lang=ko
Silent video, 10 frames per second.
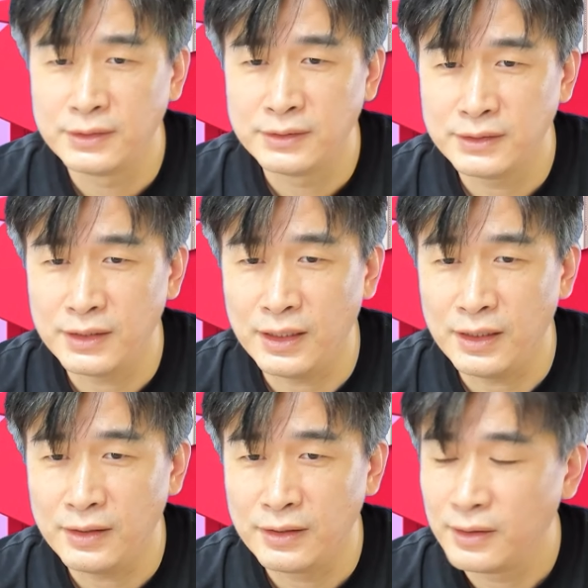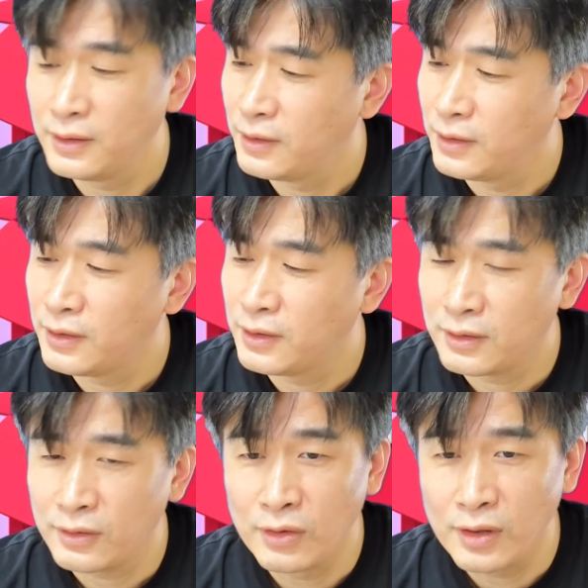자,
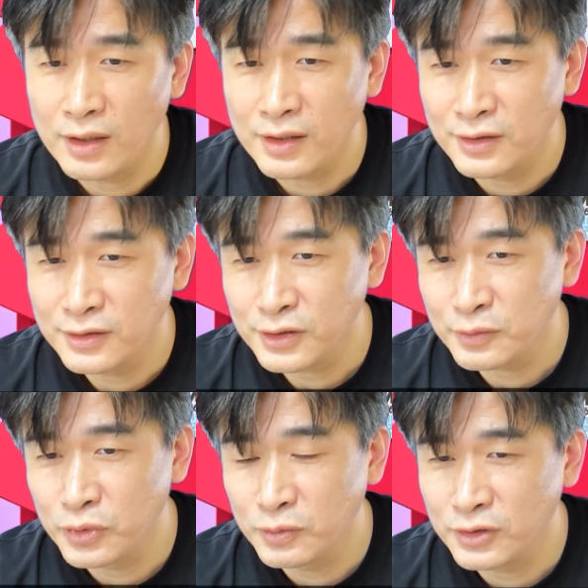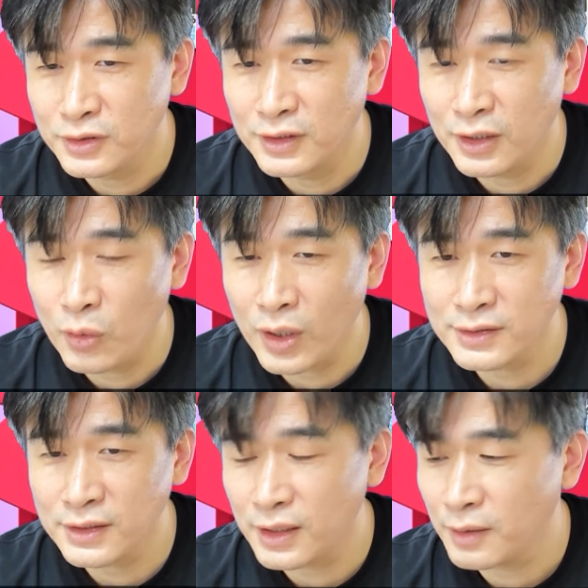건강기능식품은 그냥
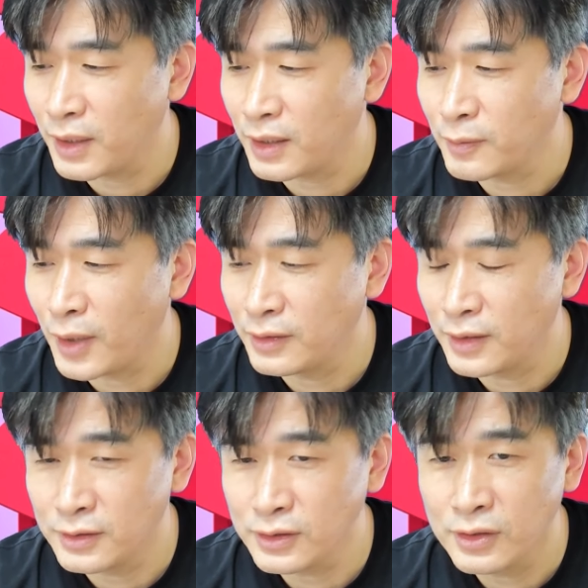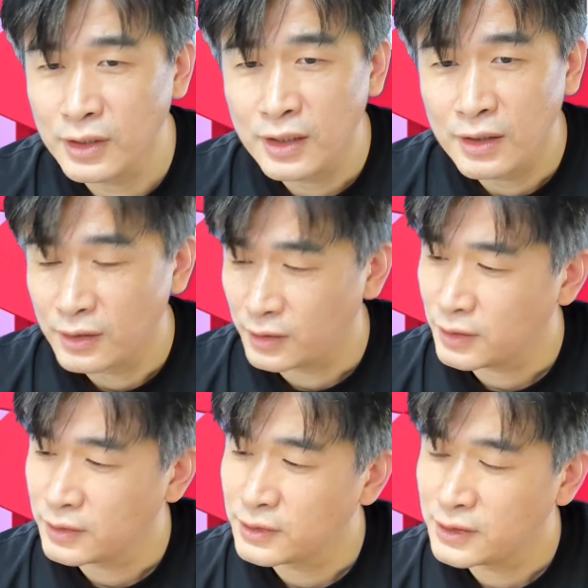확실하게 말하면 안 되죠.
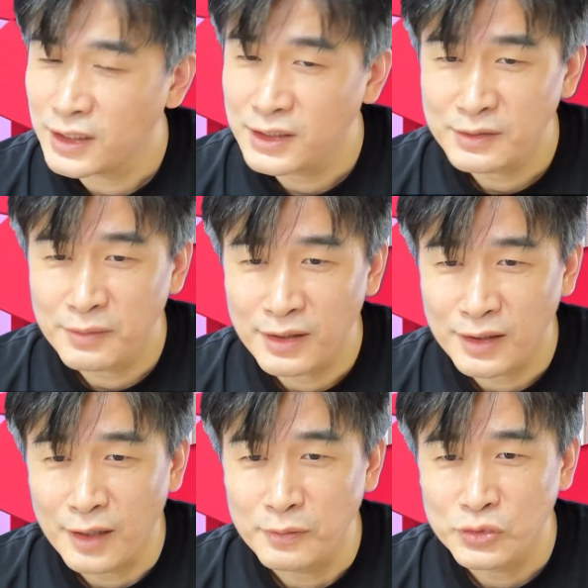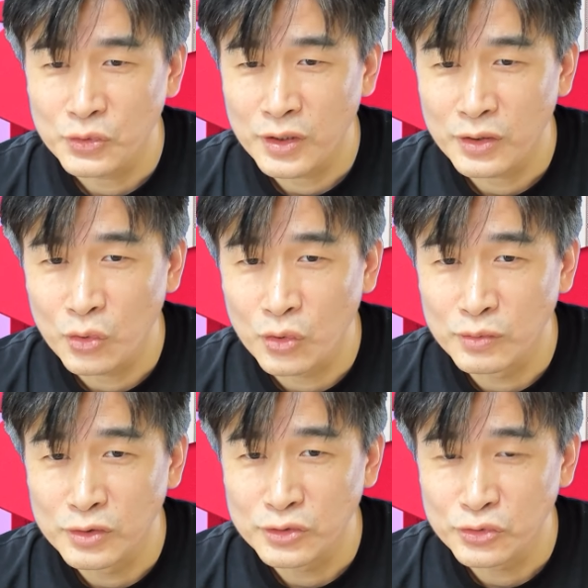체지방 감소에
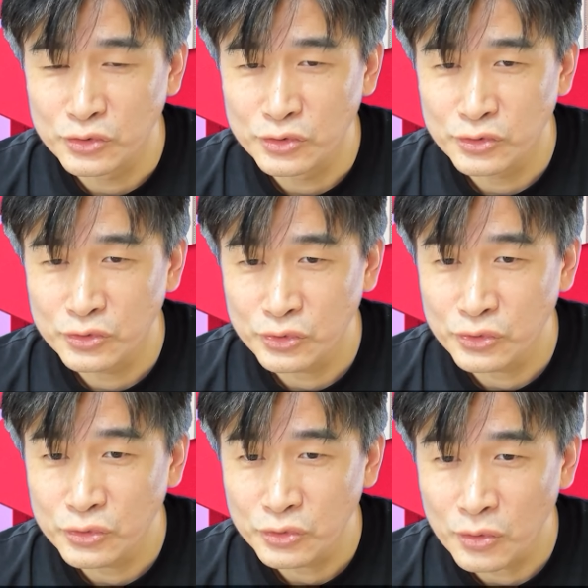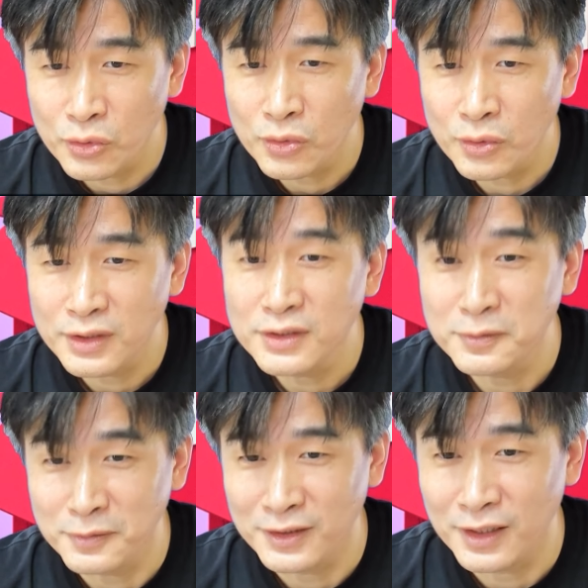도움을 줄 수도
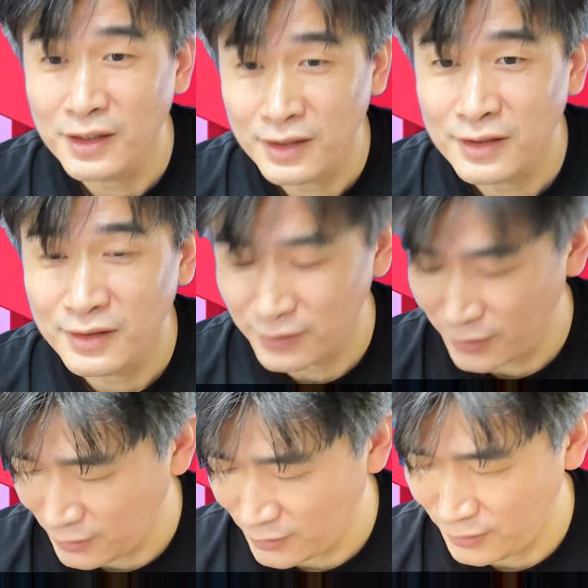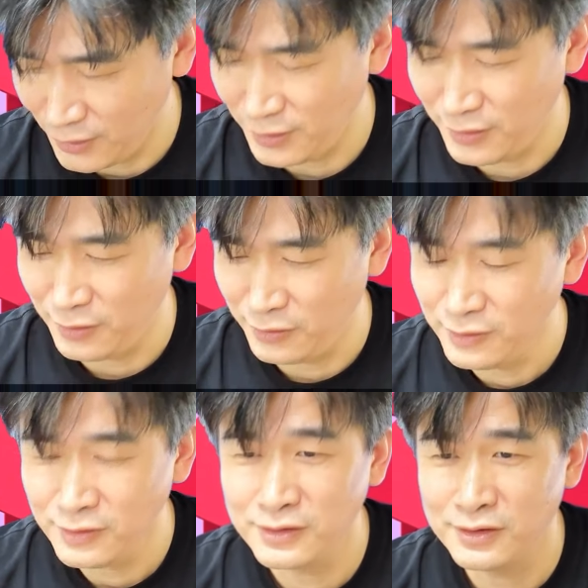있습니다. 이렇게 얘기를 해야 돼요.
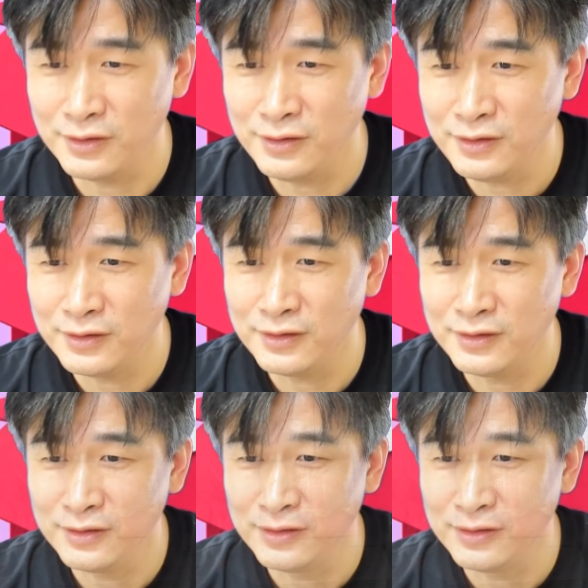그죠? 예.